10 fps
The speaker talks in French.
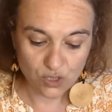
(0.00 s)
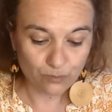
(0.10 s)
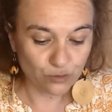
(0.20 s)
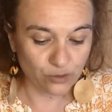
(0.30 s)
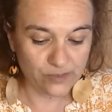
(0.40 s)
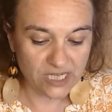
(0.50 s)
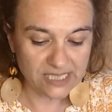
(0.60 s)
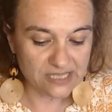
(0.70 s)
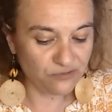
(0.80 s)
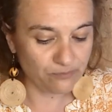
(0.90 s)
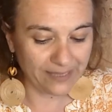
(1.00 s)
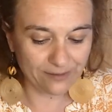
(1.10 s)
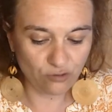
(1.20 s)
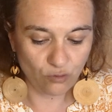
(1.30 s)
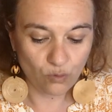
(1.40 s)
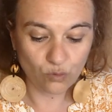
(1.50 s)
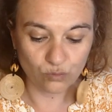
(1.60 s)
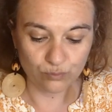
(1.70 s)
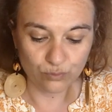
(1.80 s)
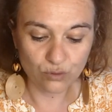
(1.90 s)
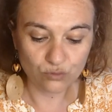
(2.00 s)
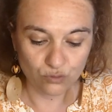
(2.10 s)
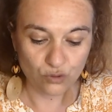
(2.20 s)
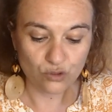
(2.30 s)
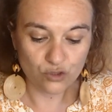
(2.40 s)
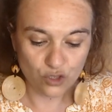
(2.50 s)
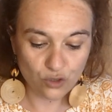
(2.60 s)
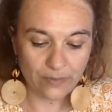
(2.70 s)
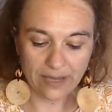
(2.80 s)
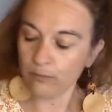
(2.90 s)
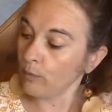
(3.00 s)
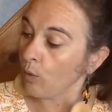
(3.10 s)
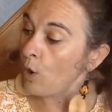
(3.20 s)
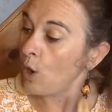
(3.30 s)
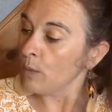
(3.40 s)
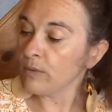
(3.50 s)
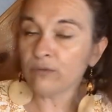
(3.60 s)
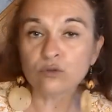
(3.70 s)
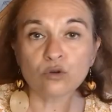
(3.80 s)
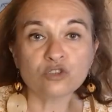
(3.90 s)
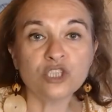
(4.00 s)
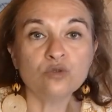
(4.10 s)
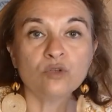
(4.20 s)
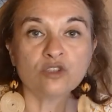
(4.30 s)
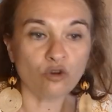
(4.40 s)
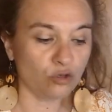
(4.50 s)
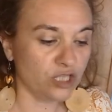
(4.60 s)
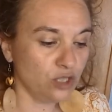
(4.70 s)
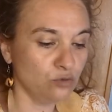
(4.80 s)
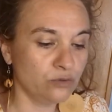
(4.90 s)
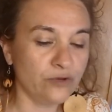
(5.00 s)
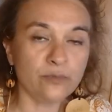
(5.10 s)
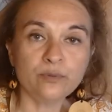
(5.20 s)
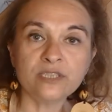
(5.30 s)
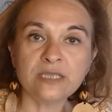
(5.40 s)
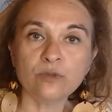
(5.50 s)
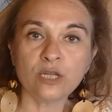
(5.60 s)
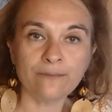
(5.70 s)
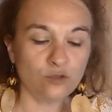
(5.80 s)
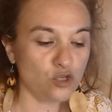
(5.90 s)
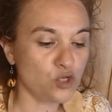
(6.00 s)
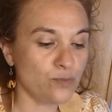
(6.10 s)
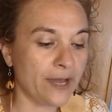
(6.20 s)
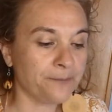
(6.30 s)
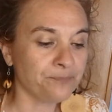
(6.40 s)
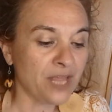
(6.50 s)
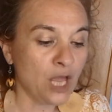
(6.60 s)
Mon objectif m'attend au bout du chemin. Bon, bah vous continuez tranquillou, votre petit bonhomme de chemin.